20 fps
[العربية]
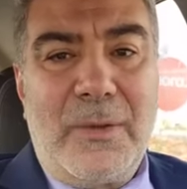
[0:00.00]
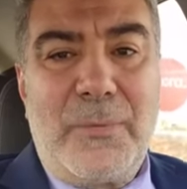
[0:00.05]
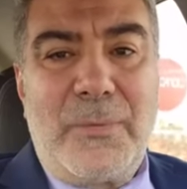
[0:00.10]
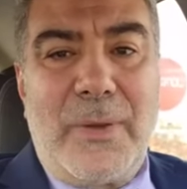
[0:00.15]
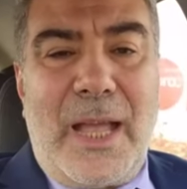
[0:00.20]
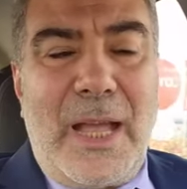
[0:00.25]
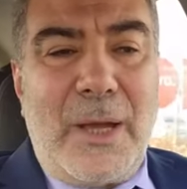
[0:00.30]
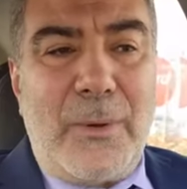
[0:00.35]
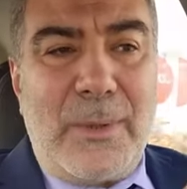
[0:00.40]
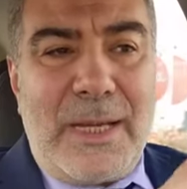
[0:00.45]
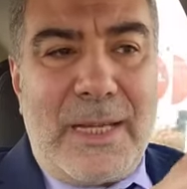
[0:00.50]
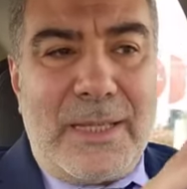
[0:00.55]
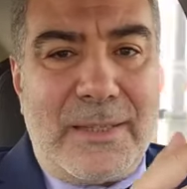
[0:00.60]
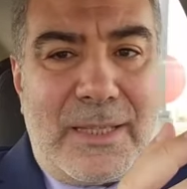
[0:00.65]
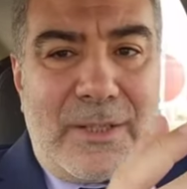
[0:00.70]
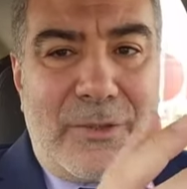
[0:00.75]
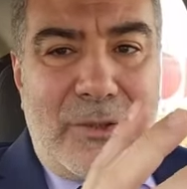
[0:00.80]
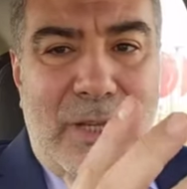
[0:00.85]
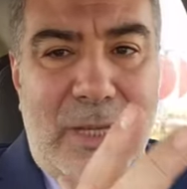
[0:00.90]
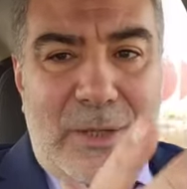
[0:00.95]
فحاول أن
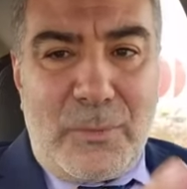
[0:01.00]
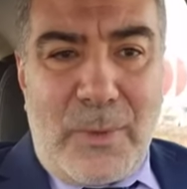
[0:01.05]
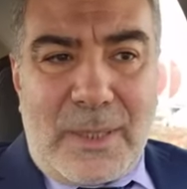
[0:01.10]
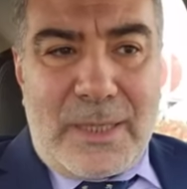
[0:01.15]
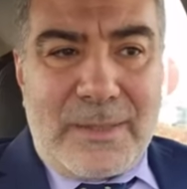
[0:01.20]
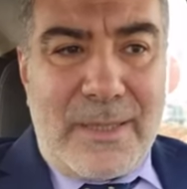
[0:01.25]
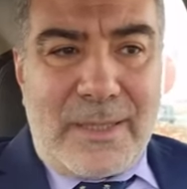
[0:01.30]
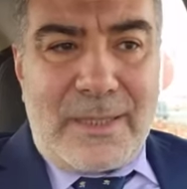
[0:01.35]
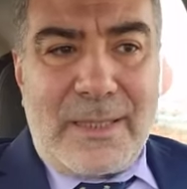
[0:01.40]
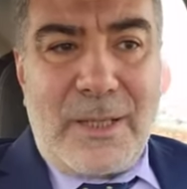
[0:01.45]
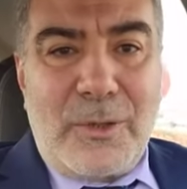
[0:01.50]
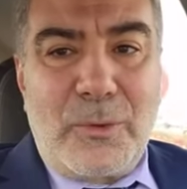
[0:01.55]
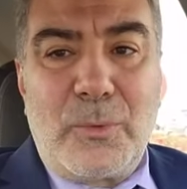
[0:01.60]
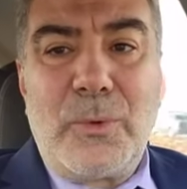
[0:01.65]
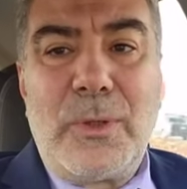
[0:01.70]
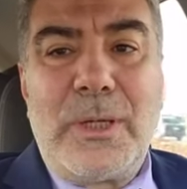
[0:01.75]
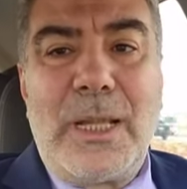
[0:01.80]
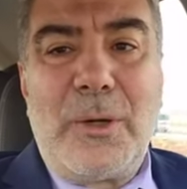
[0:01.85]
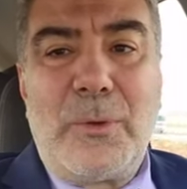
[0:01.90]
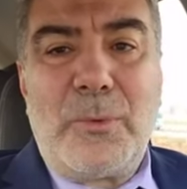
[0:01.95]
تشغل وقتك
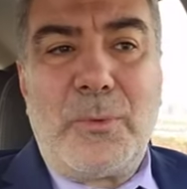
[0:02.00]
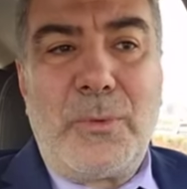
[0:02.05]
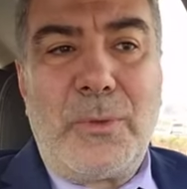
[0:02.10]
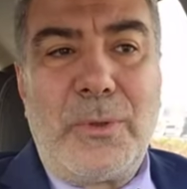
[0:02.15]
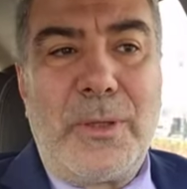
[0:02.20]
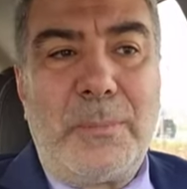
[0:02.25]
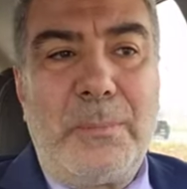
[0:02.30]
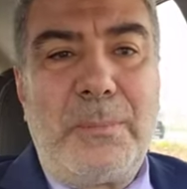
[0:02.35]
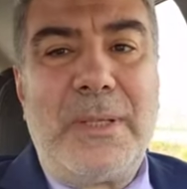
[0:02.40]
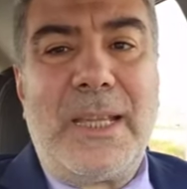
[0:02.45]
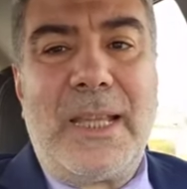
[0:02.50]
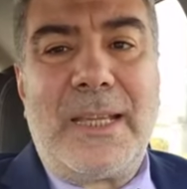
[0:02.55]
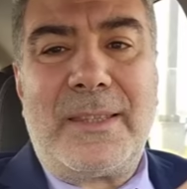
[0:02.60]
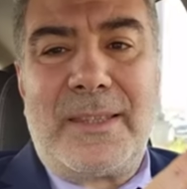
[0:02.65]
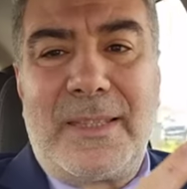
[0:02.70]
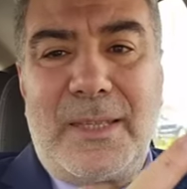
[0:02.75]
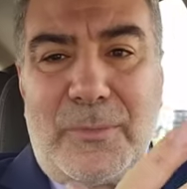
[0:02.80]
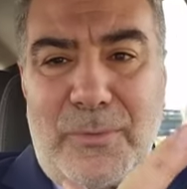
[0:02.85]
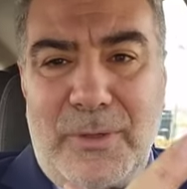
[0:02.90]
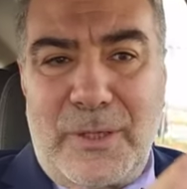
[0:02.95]
كله
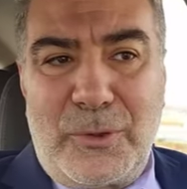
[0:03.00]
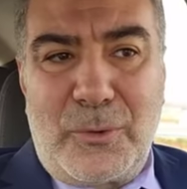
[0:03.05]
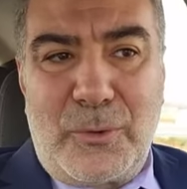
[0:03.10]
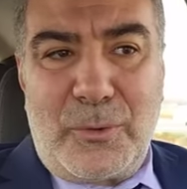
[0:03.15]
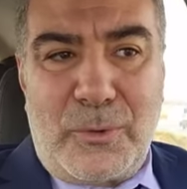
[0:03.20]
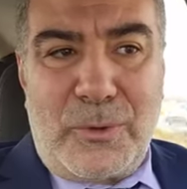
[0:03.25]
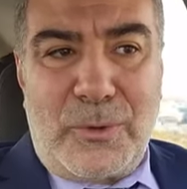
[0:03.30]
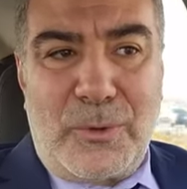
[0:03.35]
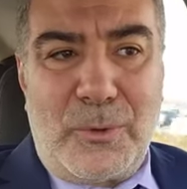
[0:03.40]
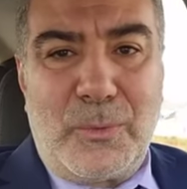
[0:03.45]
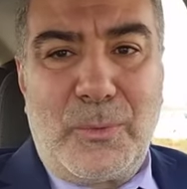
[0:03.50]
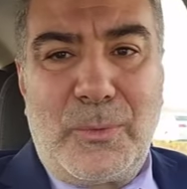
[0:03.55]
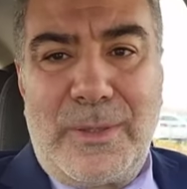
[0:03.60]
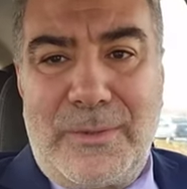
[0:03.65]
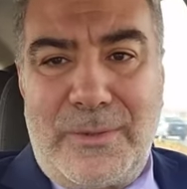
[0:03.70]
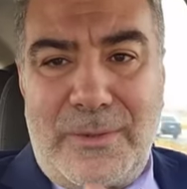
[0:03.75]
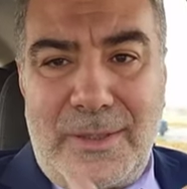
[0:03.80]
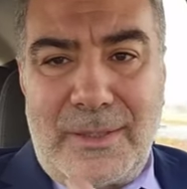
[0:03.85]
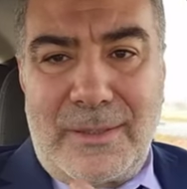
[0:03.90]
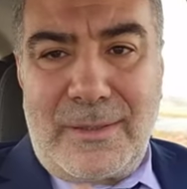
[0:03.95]
بالتفكر
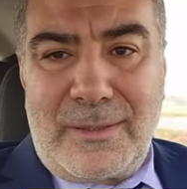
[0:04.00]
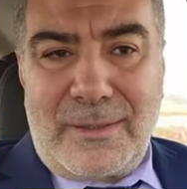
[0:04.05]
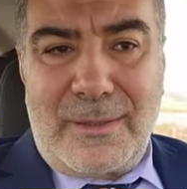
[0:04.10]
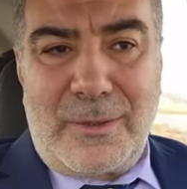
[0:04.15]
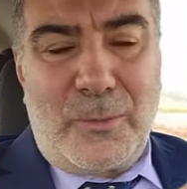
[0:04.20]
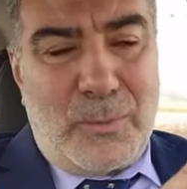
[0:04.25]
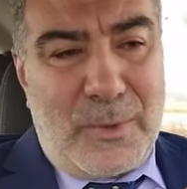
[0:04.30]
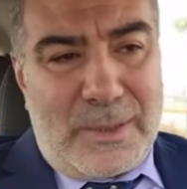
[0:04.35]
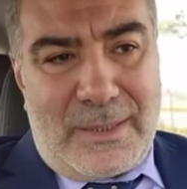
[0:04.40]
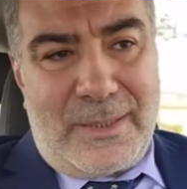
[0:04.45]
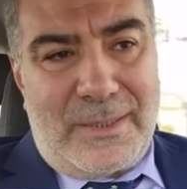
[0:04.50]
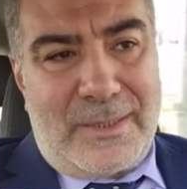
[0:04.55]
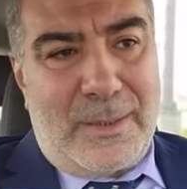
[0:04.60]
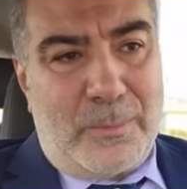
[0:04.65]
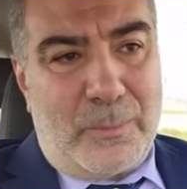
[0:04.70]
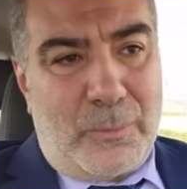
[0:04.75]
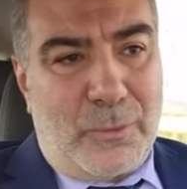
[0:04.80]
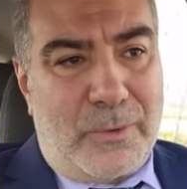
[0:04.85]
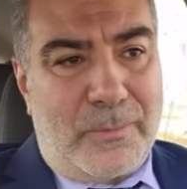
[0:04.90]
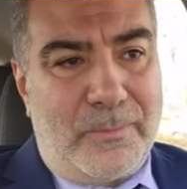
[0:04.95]
والذكر
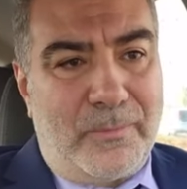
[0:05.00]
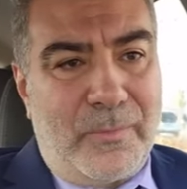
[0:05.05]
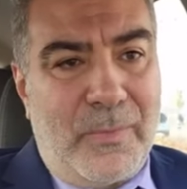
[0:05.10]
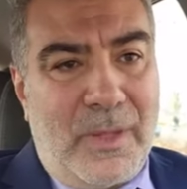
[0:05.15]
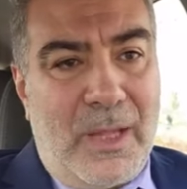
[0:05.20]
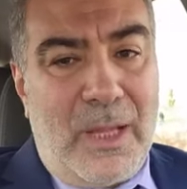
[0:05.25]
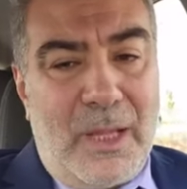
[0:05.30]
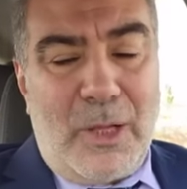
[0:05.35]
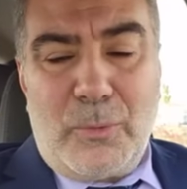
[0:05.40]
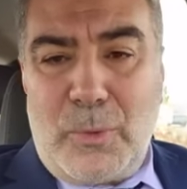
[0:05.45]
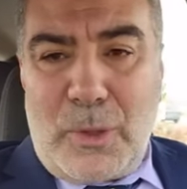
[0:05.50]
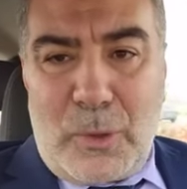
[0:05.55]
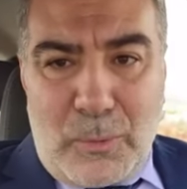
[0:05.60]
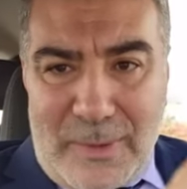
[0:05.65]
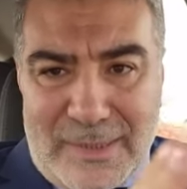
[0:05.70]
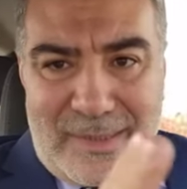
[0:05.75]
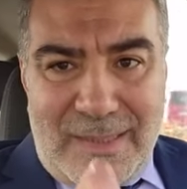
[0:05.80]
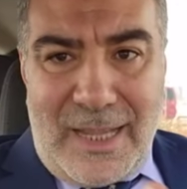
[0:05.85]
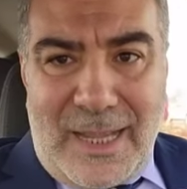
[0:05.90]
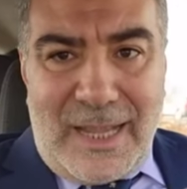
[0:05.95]
والتدبر
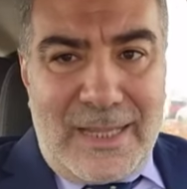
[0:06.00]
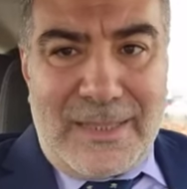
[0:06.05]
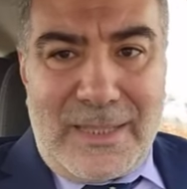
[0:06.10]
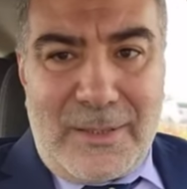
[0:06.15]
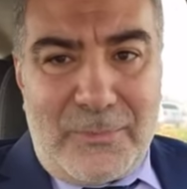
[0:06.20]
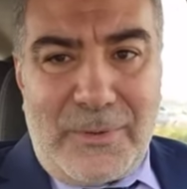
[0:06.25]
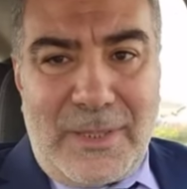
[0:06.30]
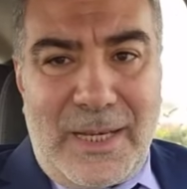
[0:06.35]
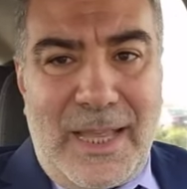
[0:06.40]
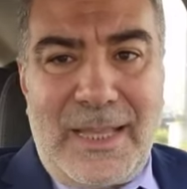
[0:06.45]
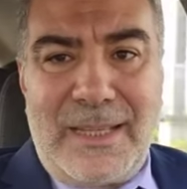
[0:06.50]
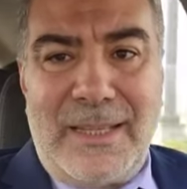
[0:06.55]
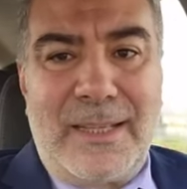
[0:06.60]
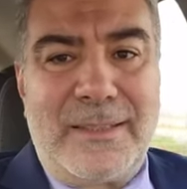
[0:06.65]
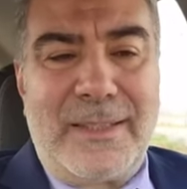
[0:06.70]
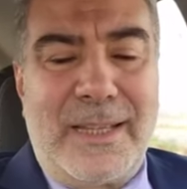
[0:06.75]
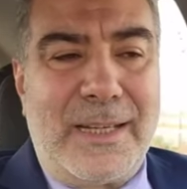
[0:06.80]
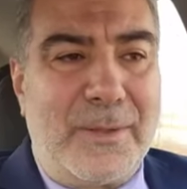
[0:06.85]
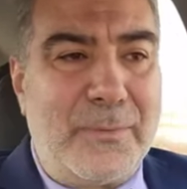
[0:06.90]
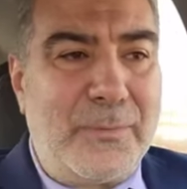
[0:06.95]
وهو السعادة في
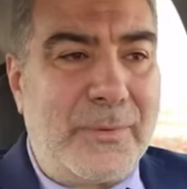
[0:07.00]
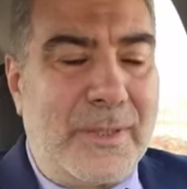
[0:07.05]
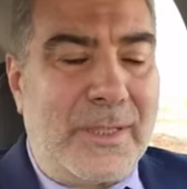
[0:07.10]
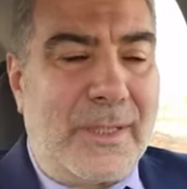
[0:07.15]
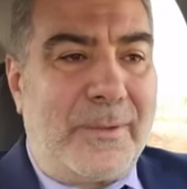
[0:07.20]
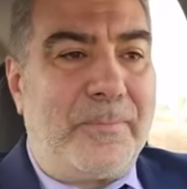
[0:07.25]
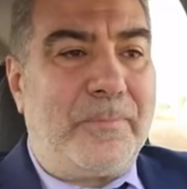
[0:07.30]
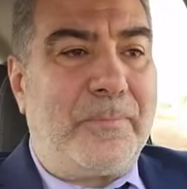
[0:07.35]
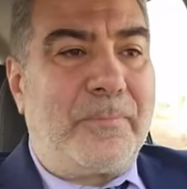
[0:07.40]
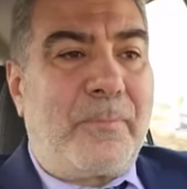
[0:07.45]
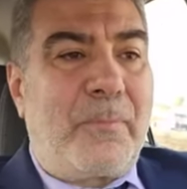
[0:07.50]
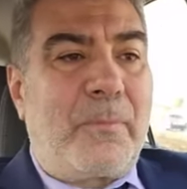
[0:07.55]
الحياة على فكرة